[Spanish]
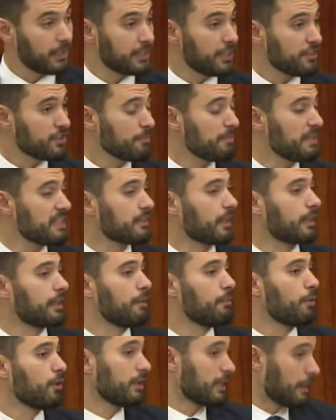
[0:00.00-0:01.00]
En derecho
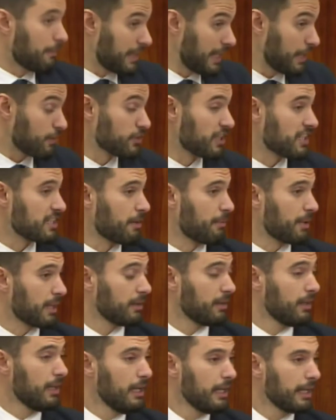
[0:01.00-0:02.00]
administrativo debería usted
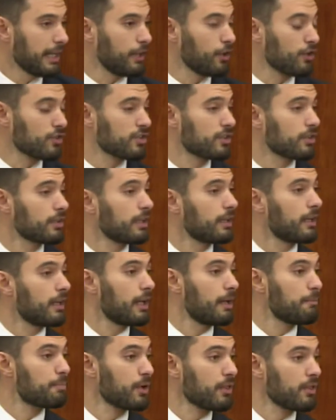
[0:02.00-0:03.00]
saber que los
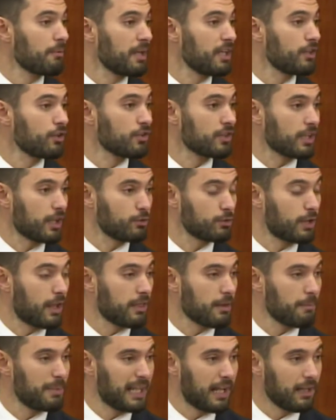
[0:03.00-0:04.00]
eh, procedimientos de
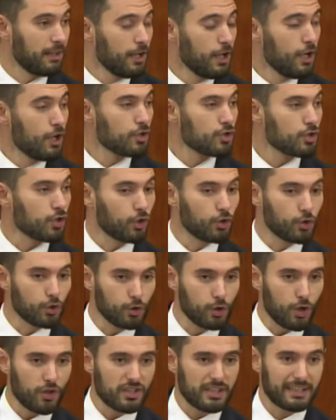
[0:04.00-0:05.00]
naturaleza penal
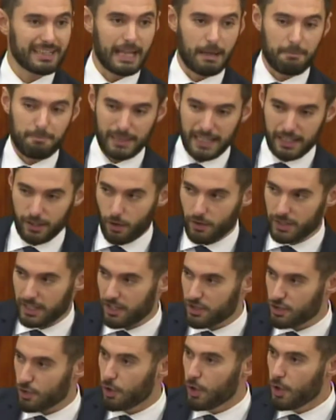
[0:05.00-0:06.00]
son nulos de pleno
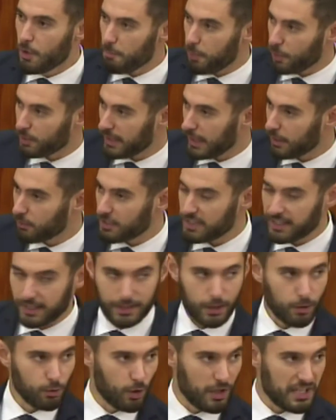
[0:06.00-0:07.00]
derecho. Por tanto,
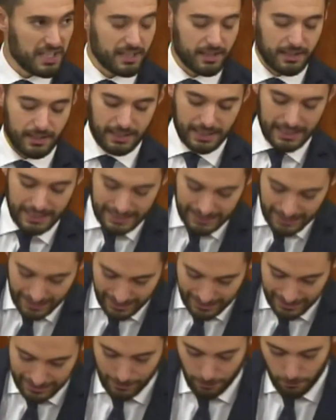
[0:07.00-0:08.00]
este artículo es
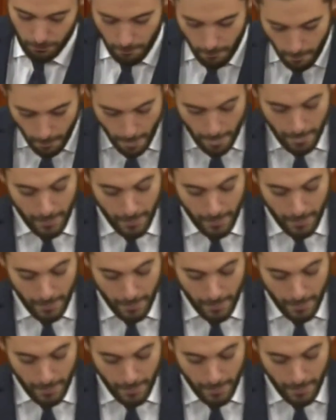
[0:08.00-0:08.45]
ilegal.